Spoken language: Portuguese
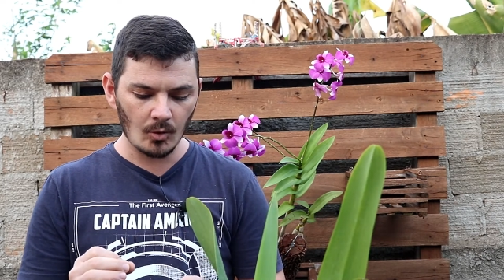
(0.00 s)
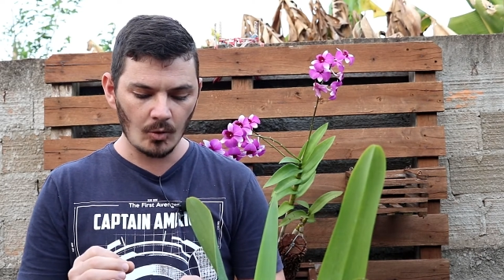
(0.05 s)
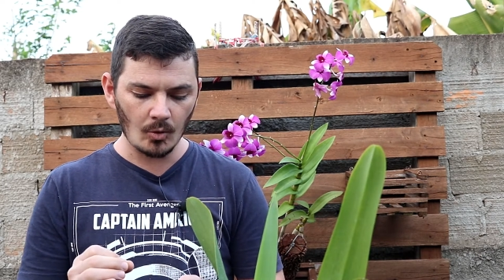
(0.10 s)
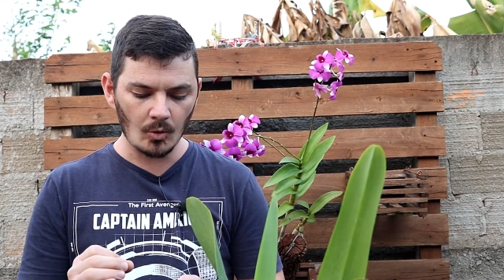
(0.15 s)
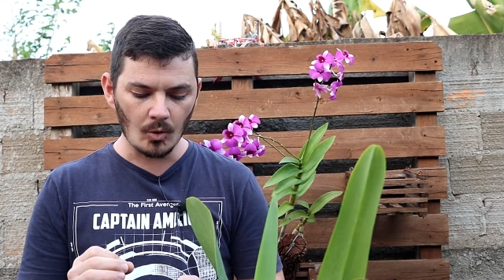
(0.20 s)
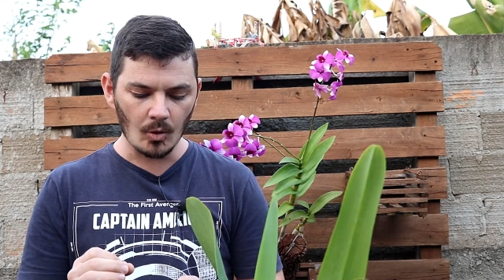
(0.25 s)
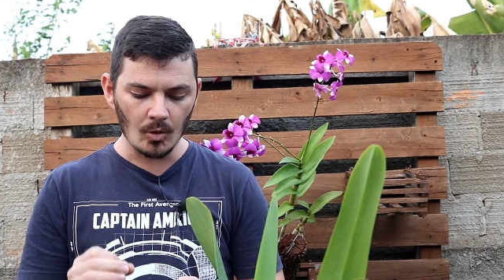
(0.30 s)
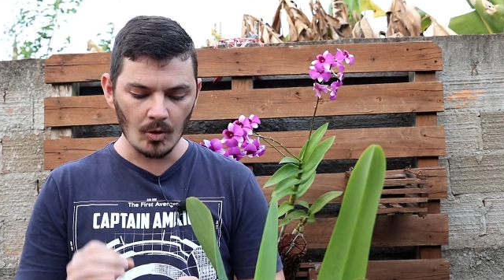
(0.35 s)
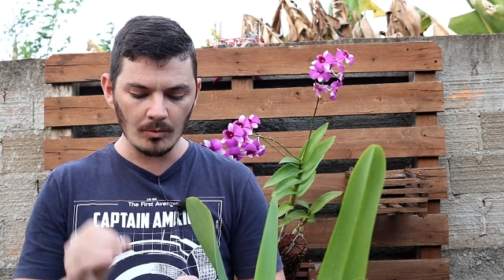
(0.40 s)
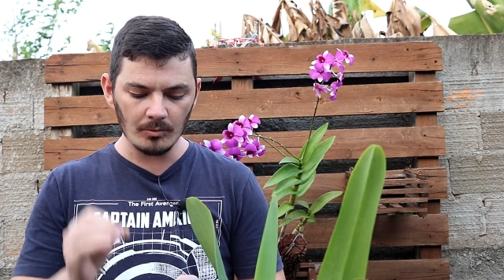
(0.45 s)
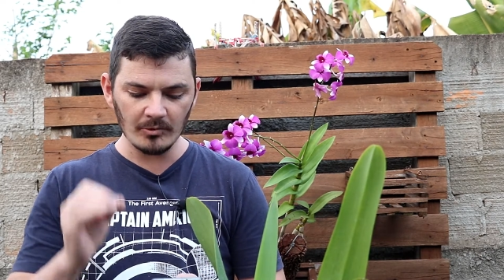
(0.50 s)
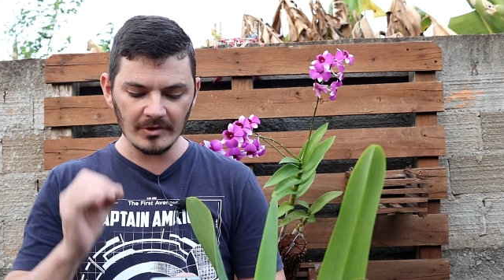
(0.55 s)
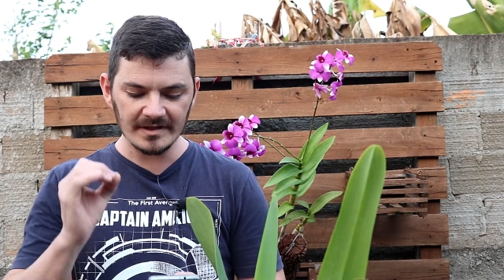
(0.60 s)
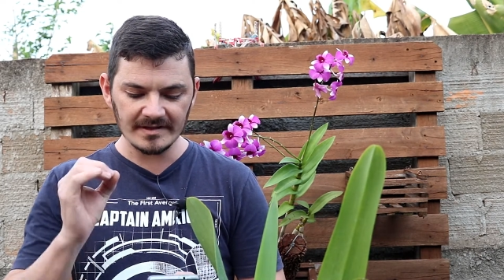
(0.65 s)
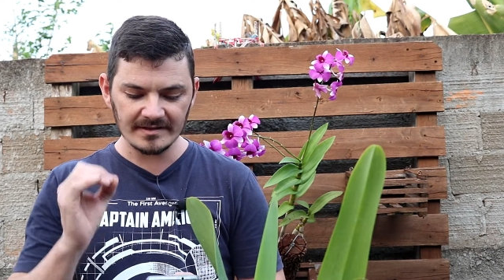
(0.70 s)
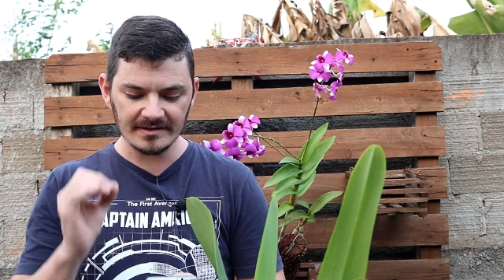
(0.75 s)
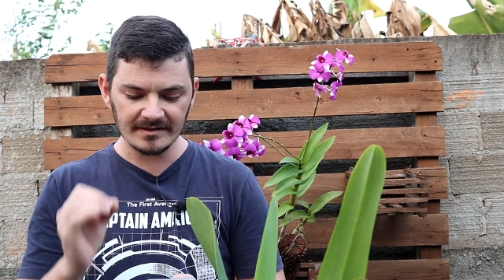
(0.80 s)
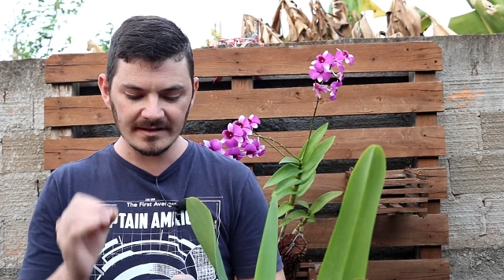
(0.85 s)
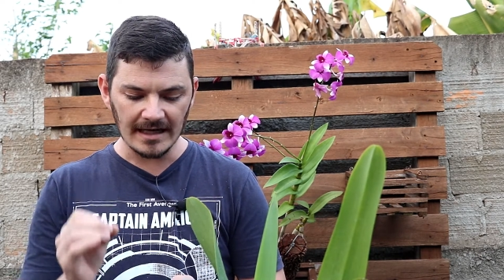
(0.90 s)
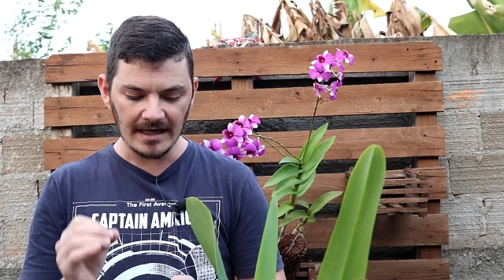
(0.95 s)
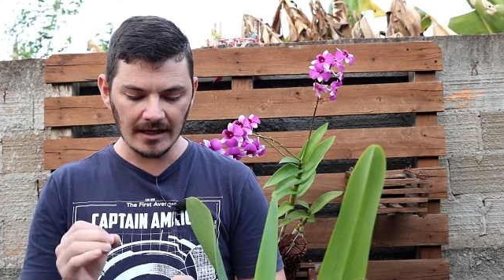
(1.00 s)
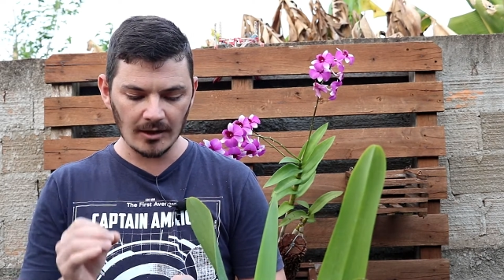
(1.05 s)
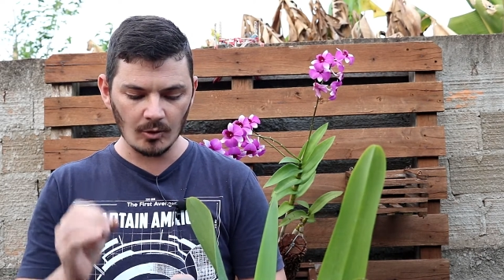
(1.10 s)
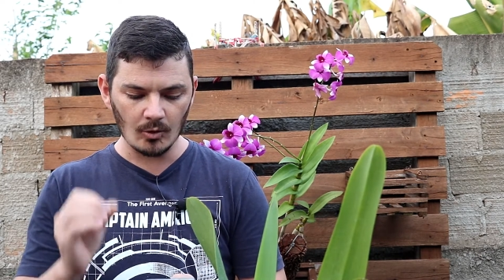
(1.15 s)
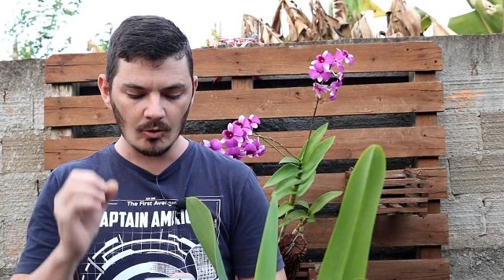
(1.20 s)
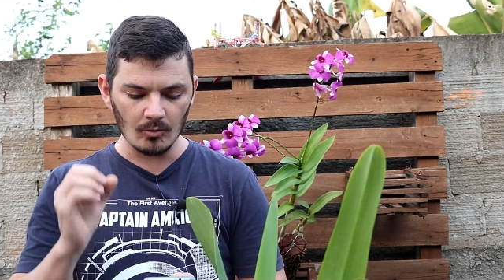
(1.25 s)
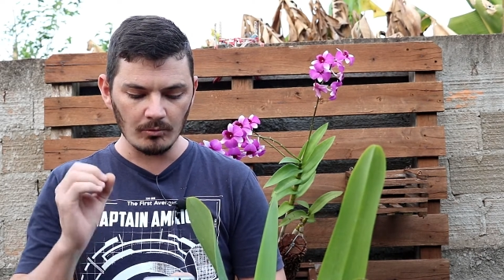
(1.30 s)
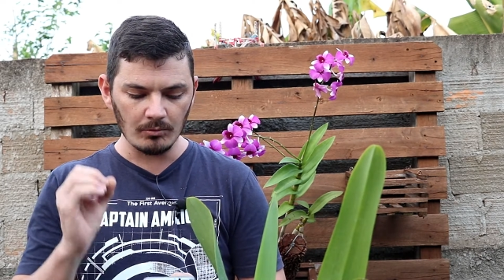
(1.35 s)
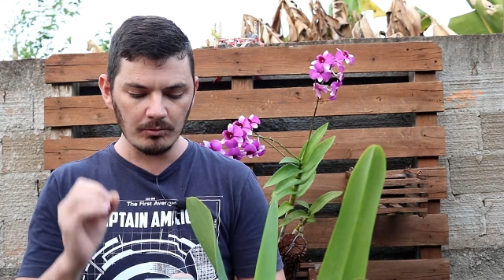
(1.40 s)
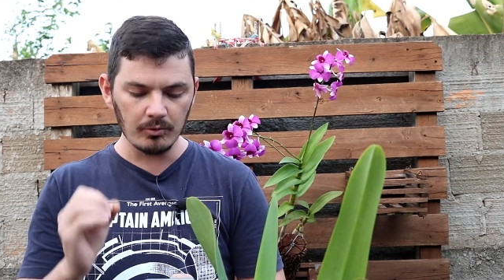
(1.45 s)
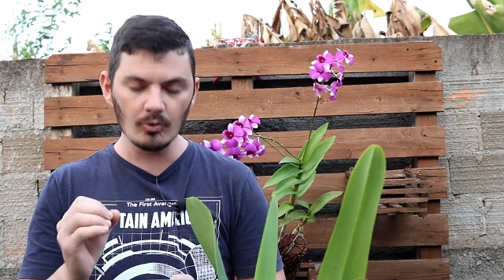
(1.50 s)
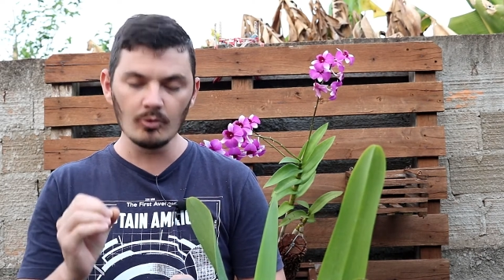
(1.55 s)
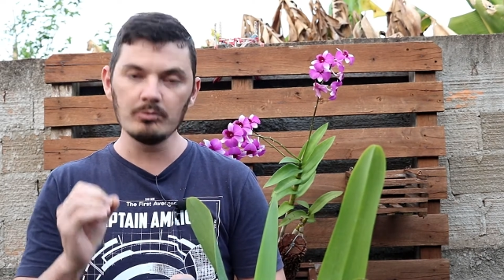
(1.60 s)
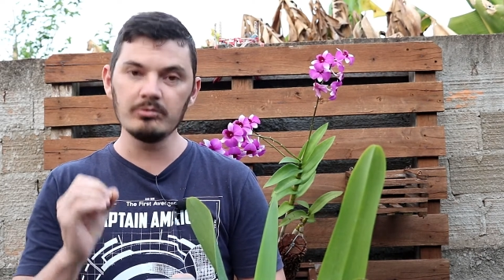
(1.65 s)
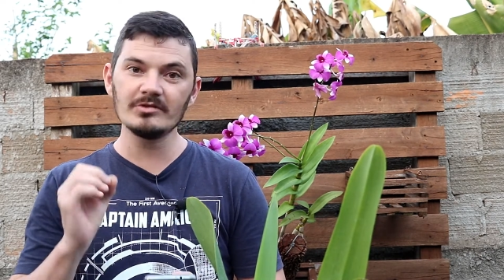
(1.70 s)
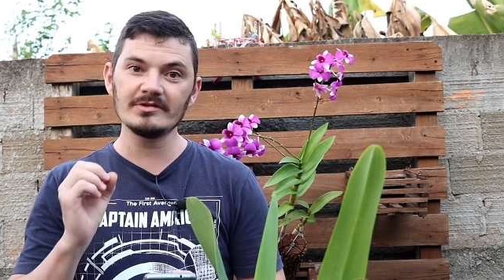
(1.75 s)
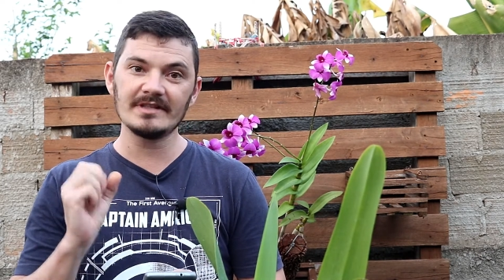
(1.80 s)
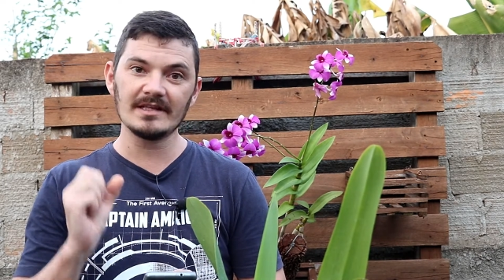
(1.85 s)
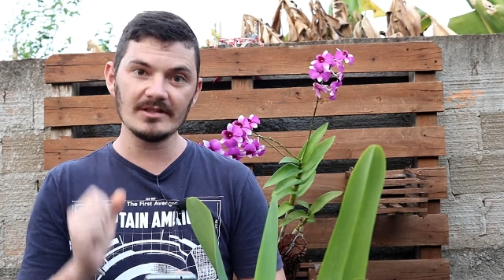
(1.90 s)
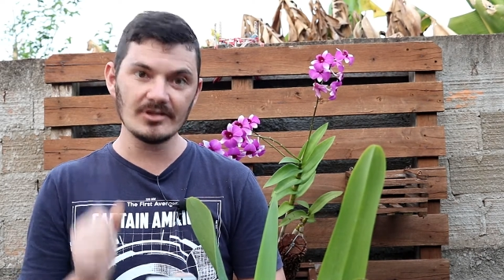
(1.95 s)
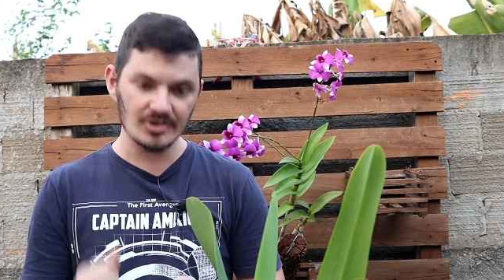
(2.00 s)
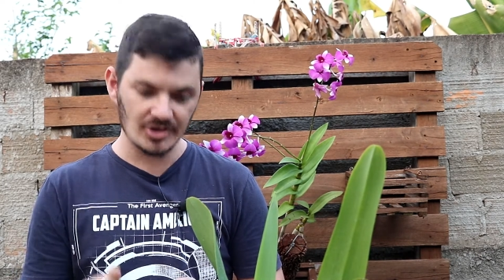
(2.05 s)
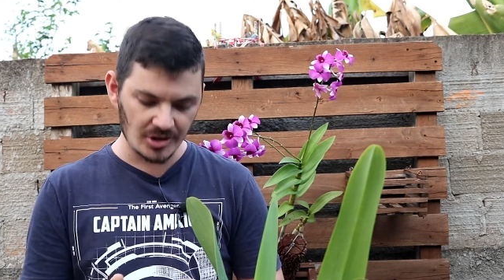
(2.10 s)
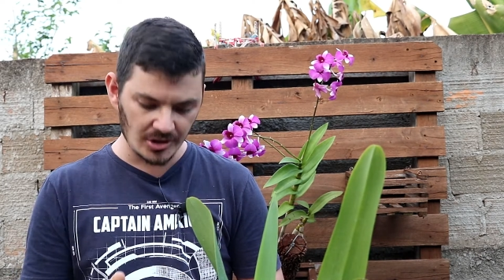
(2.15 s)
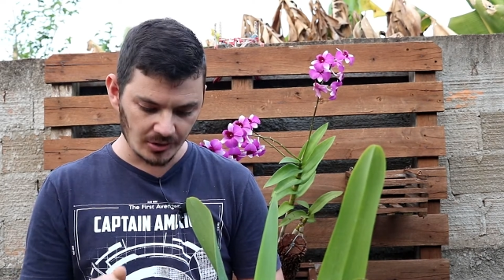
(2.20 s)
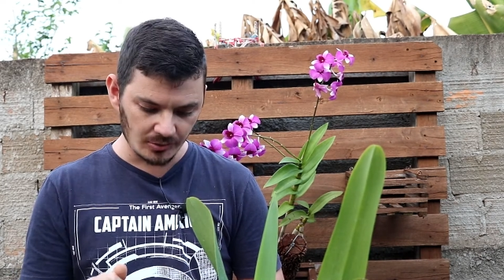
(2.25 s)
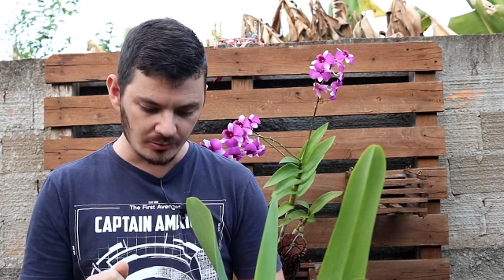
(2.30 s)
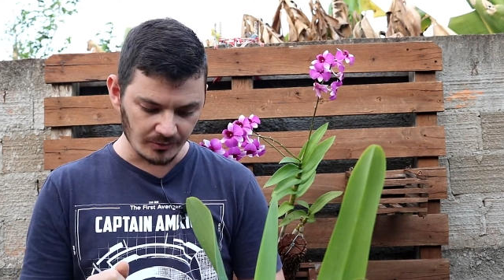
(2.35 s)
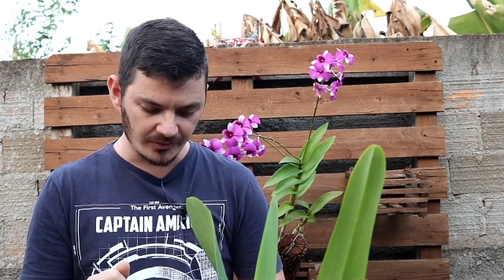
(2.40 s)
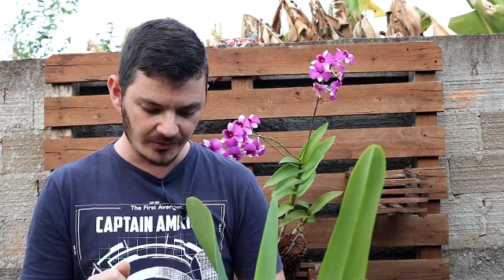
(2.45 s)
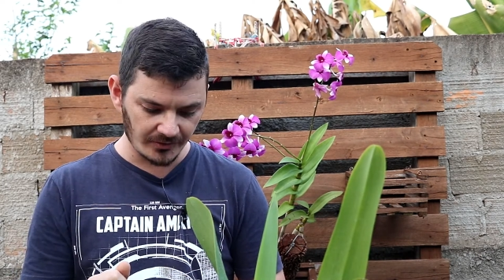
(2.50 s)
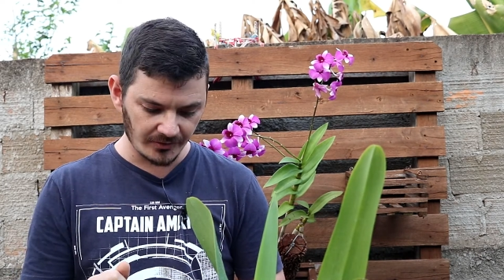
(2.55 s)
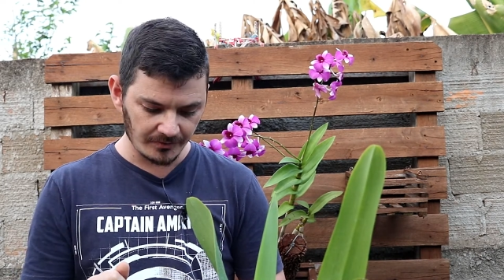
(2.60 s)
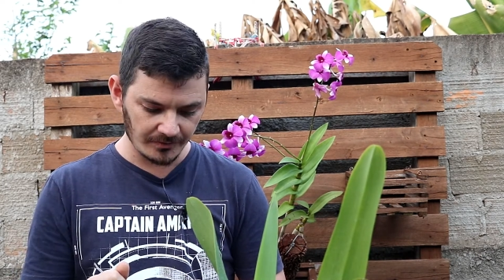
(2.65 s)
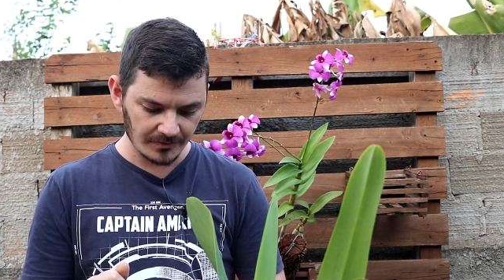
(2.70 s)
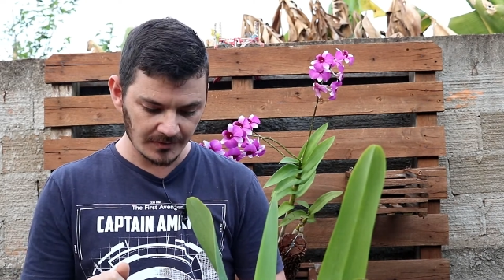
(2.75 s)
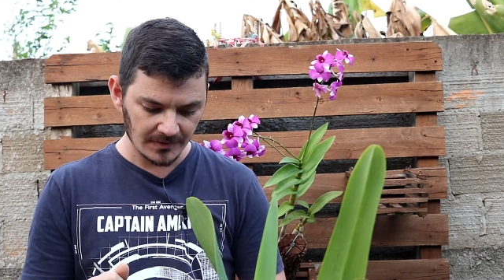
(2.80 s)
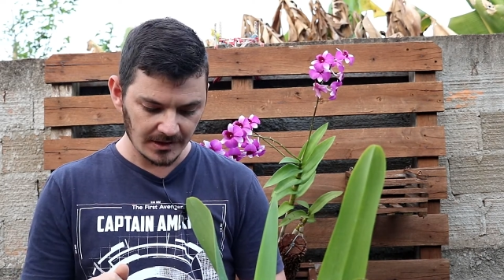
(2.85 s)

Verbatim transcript: como está com bulbos antigos.